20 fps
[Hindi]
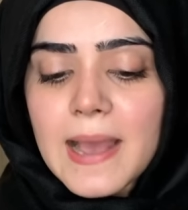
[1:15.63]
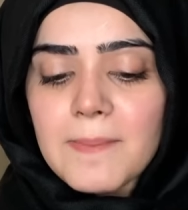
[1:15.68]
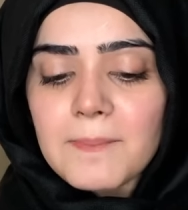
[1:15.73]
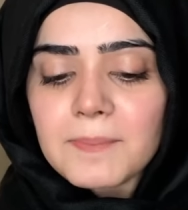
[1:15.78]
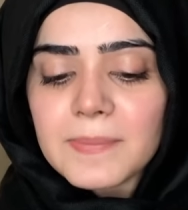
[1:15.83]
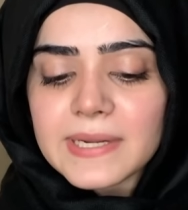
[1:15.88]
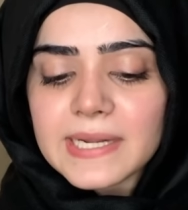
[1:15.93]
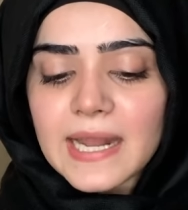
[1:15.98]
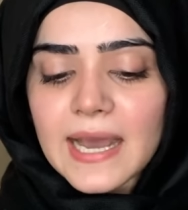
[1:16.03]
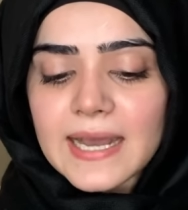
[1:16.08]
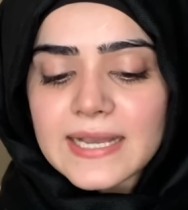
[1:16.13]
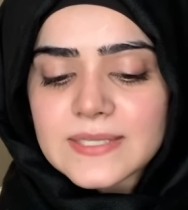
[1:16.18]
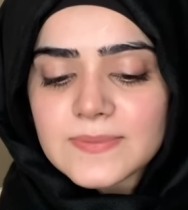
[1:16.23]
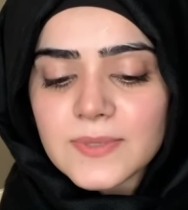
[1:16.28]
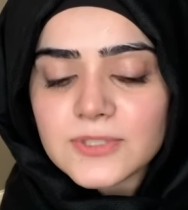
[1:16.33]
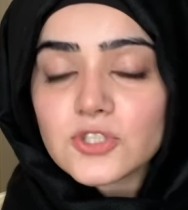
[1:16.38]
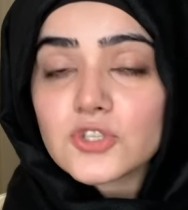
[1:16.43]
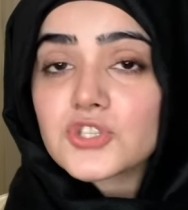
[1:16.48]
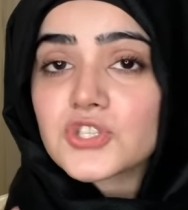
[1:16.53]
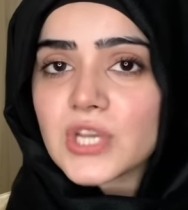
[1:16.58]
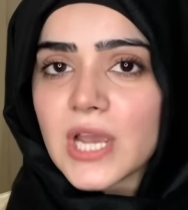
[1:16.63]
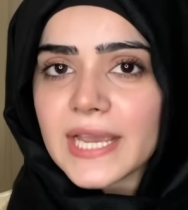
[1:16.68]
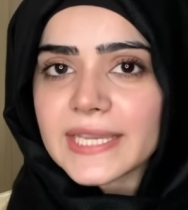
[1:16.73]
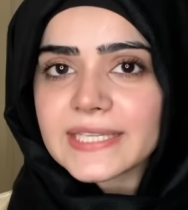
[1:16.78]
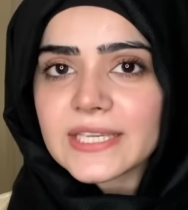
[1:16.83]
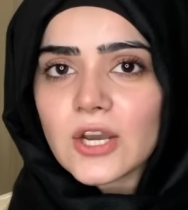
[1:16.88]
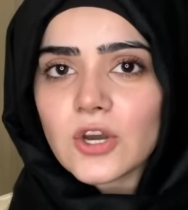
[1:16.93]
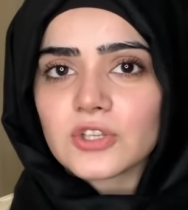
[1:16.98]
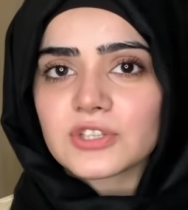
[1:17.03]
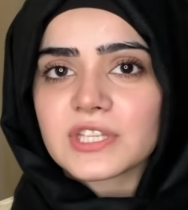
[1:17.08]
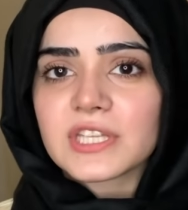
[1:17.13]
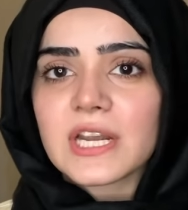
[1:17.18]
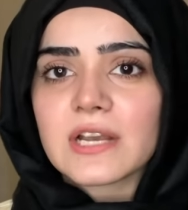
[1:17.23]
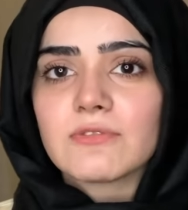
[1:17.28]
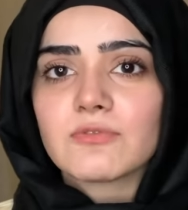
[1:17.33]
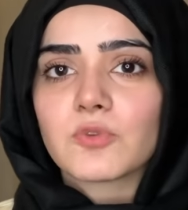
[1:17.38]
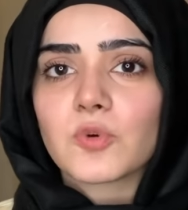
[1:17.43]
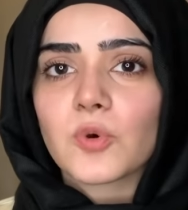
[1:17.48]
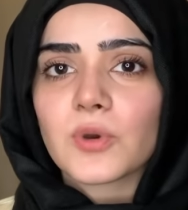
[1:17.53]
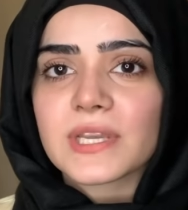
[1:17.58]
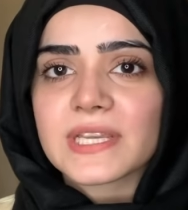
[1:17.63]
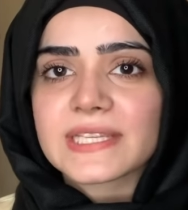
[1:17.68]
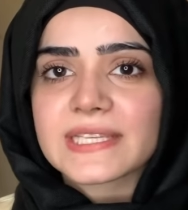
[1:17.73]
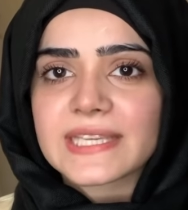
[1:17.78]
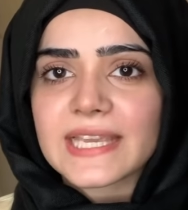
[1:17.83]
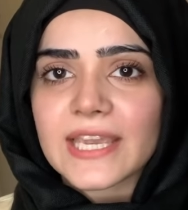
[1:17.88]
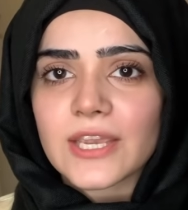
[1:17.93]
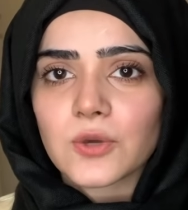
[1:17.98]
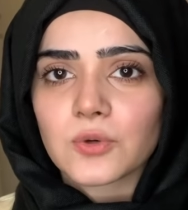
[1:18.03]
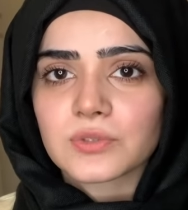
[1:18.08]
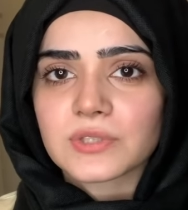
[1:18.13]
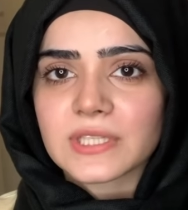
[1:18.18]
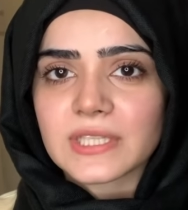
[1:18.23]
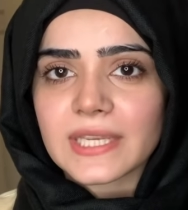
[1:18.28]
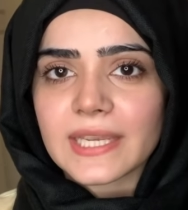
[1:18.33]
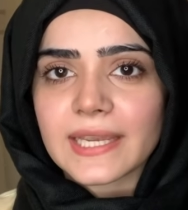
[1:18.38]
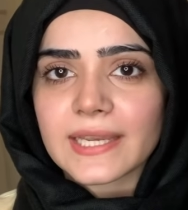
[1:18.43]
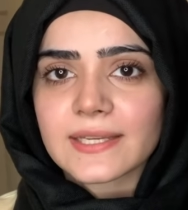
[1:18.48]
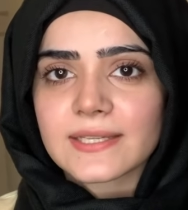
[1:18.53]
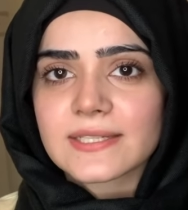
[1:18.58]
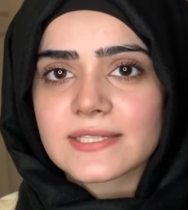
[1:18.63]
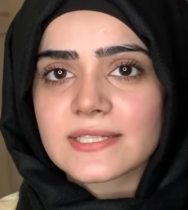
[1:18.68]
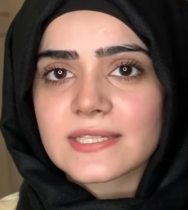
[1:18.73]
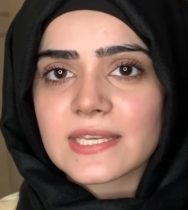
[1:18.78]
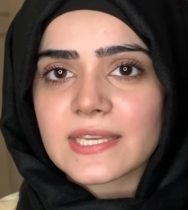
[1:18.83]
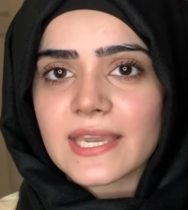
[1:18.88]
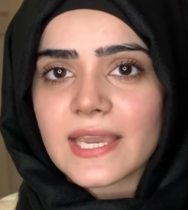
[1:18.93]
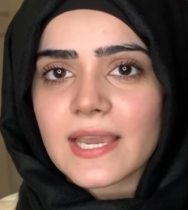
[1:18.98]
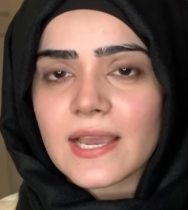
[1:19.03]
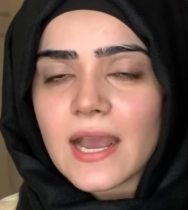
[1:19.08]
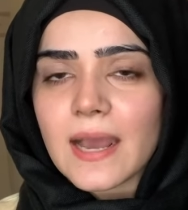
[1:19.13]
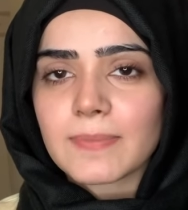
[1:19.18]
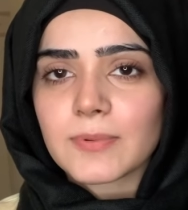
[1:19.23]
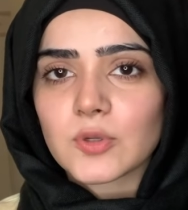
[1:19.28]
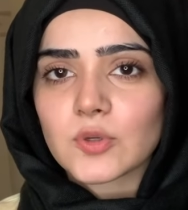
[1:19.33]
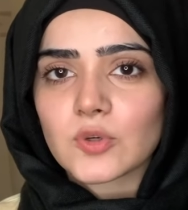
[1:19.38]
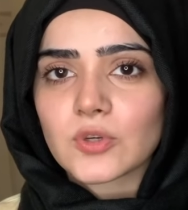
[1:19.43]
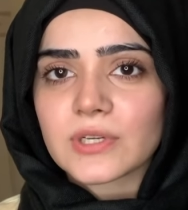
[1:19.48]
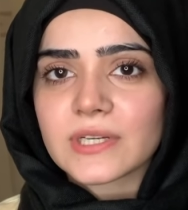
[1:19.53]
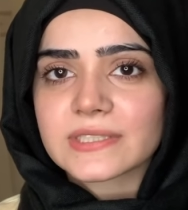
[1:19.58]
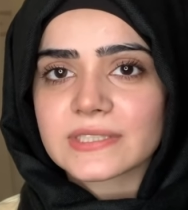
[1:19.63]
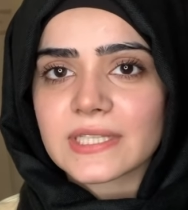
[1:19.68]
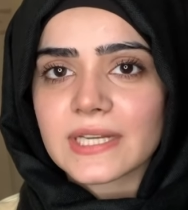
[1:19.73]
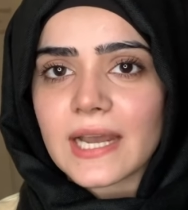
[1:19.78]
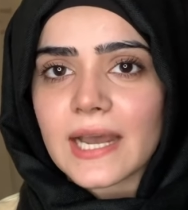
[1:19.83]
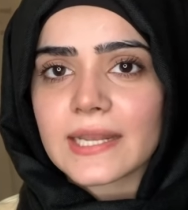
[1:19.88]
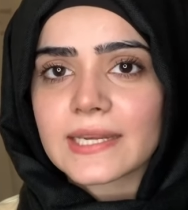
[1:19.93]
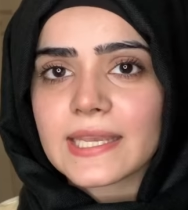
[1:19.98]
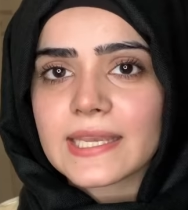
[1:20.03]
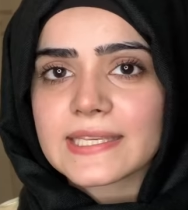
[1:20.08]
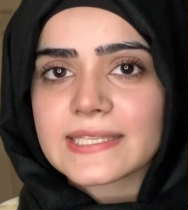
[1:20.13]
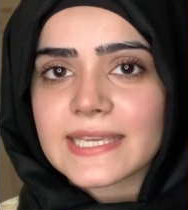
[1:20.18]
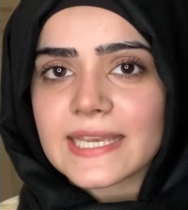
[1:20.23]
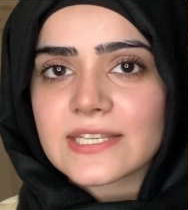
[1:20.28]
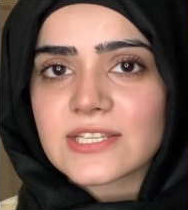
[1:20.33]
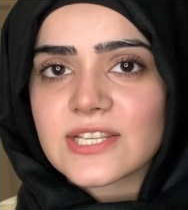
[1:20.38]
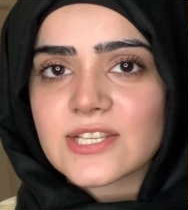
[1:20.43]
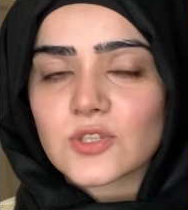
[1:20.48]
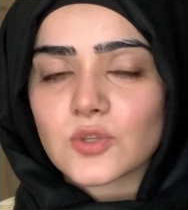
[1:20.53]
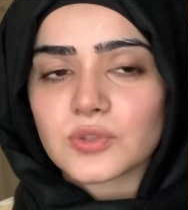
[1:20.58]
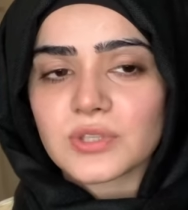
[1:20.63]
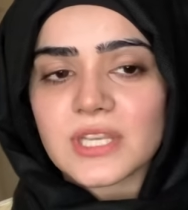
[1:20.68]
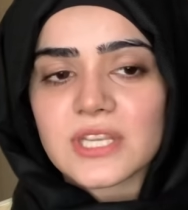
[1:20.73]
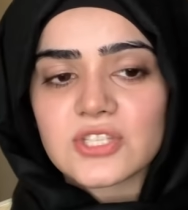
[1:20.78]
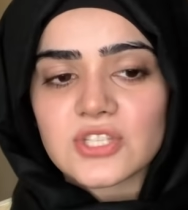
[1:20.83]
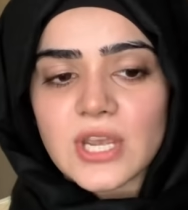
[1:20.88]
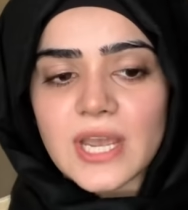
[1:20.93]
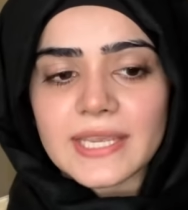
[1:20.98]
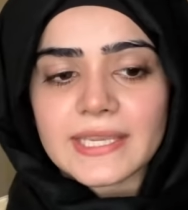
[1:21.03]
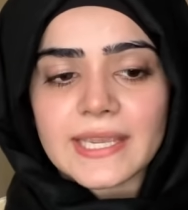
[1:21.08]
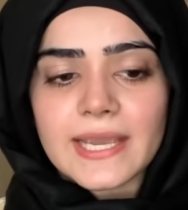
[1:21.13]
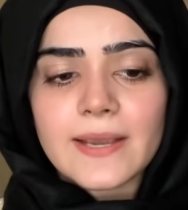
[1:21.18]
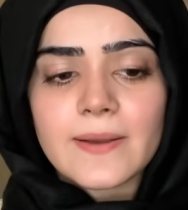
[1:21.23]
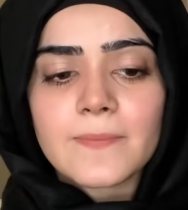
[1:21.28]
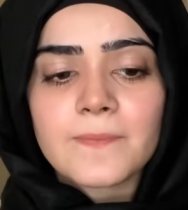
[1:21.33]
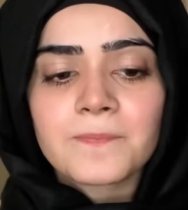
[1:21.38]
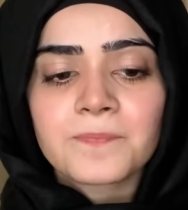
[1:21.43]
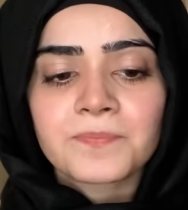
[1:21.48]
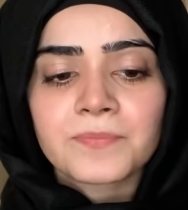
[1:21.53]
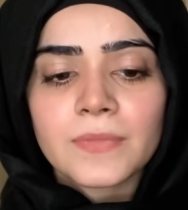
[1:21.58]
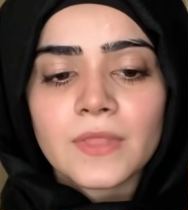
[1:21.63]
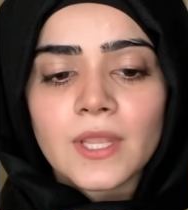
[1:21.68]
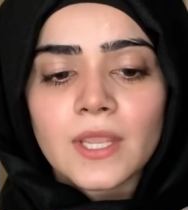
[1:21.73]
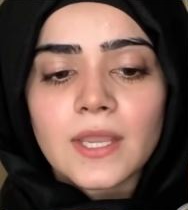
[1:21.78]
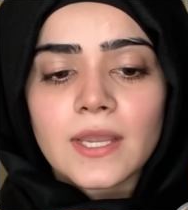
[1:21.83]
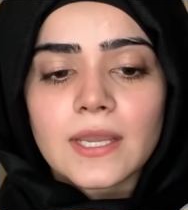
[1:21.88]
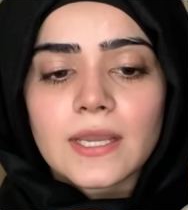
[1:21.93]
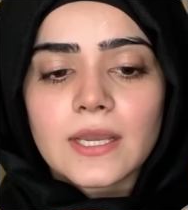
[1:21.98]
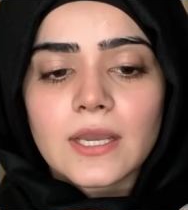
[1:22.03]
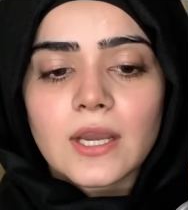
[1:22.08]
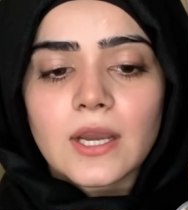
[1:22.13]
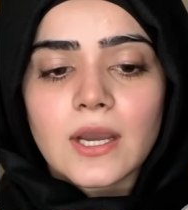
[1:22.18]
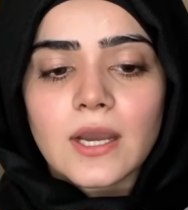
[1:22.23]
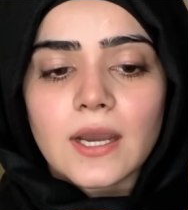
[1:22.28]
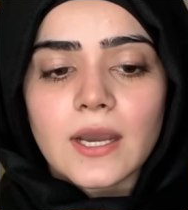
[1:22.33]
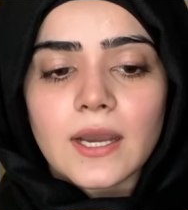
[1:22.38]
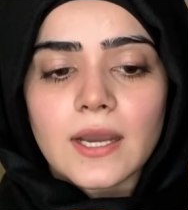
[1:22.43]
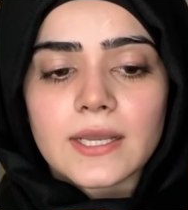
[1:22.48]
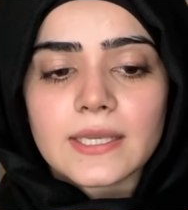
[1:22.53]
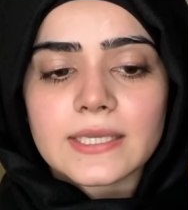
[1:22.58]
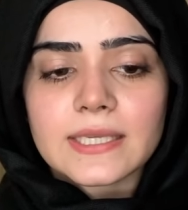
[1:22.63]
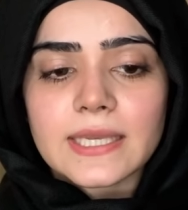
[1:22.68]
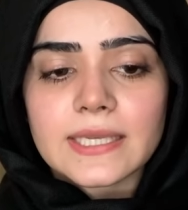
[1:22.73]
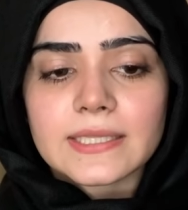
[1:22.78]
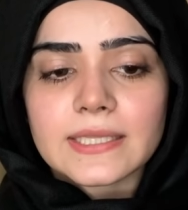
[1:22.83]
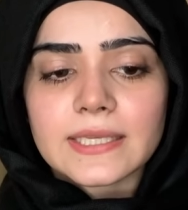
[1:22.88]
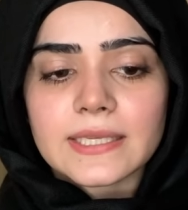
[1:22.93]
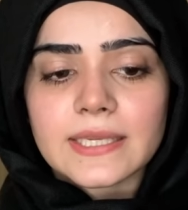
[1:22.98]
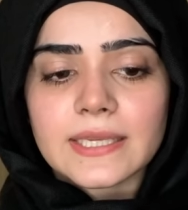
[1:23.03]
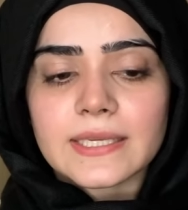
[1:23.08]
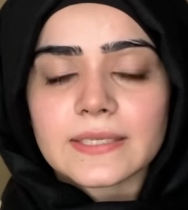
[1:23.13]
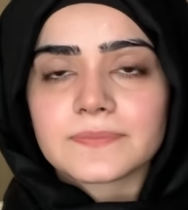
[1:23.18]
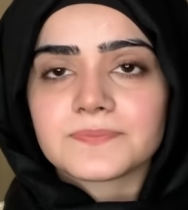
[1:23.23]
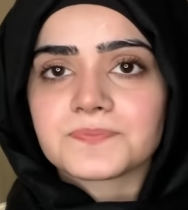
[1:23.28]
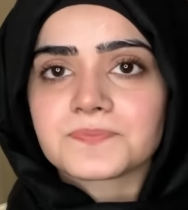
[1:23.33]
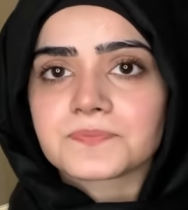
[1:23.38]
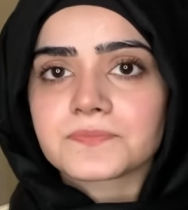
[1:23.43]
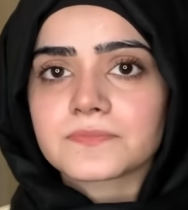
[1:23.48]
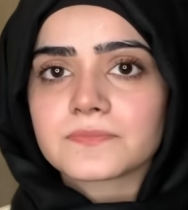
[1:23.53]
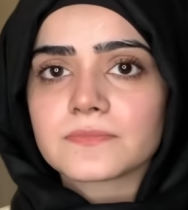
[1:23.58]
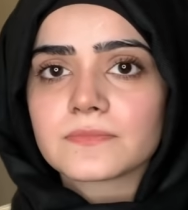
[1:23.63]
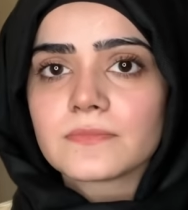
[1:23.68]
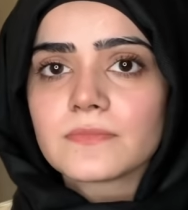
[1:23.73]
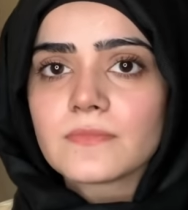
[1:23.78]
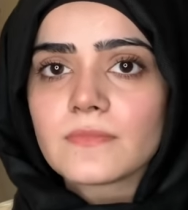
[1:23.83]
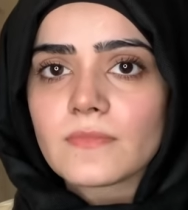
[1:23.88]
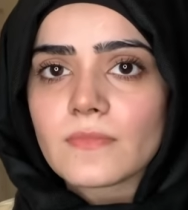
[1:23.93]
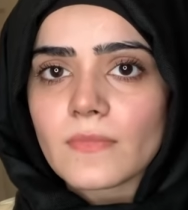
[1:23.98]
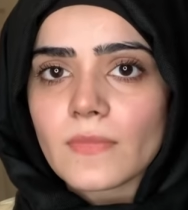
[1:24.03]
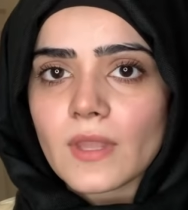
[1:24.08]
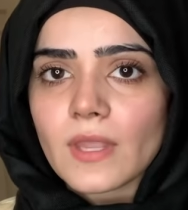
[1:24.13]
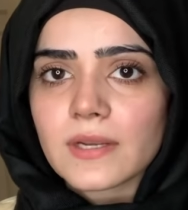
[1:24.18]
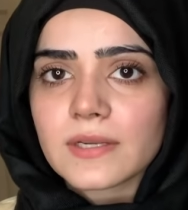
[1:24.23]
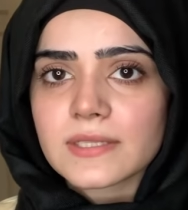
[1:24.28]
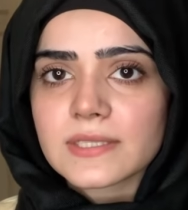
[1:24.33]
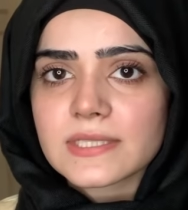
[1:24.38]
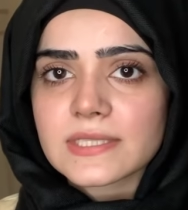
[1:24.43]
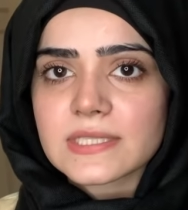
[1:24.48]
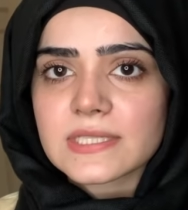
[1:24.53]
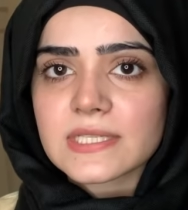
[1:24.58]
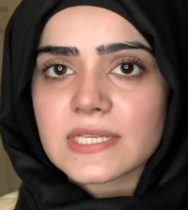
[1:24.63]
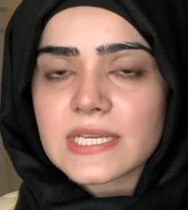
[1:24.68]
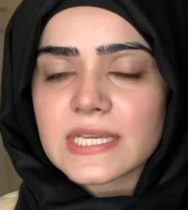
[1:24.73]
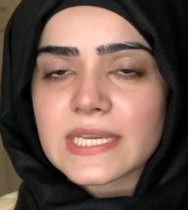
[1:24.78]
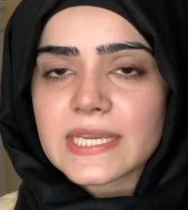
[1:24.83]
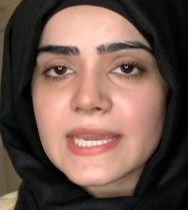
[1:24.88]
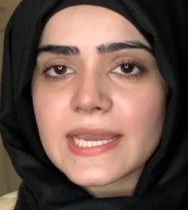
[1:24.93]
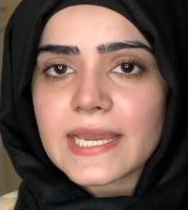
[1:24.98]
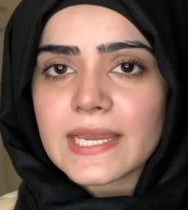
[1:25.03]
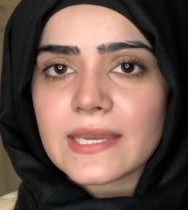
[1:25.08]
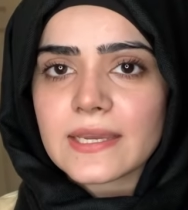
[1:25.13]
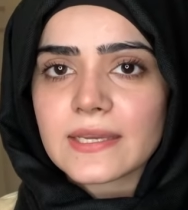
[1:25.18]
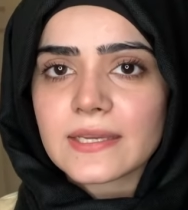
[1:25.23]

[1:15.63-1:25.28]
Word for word: मुलाजमा जो छाइया होती है ना वो ये होती है ठीक है आप लोगों को नजर आ रही है ये चीज होती है छाइया ये देखें ठीक है